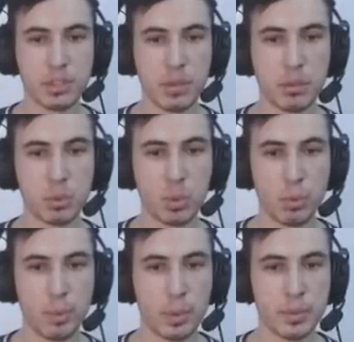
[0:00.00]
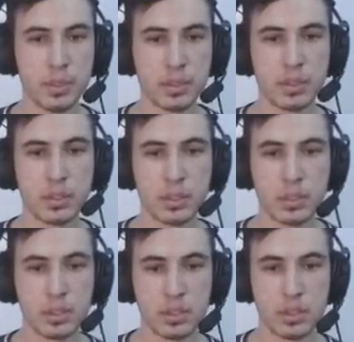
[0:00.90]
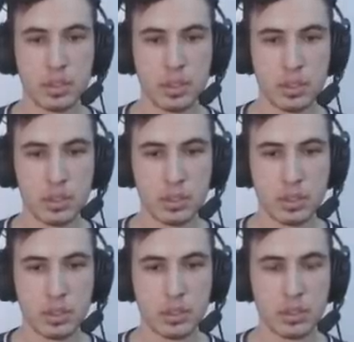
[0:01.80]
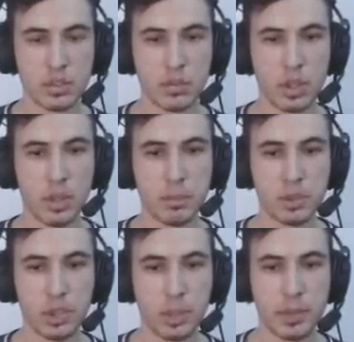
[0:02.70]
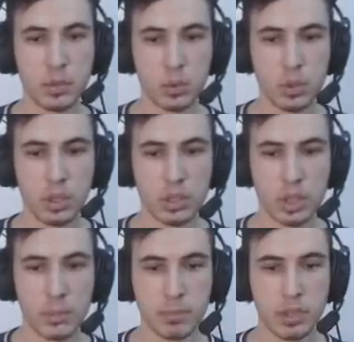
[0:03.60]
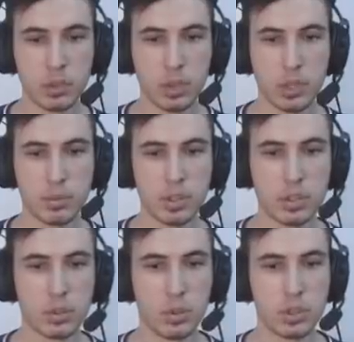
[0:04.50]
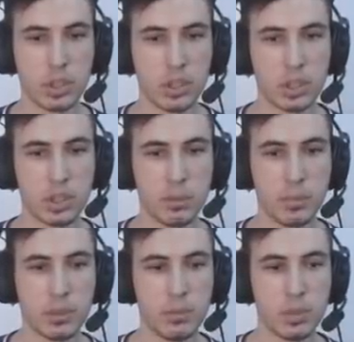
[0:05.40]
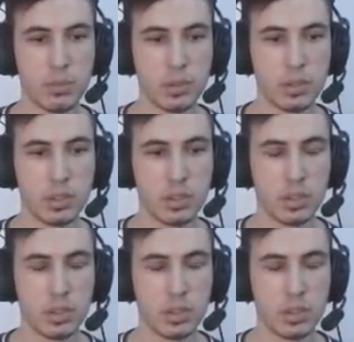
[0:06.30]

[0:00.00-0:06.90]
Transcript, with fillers: Myers havası yok mu Mami? Öyle canım. Valla bıçağa benziyor he. Tam net görebilsek şöyle sallarken bakayım diyeceğim de.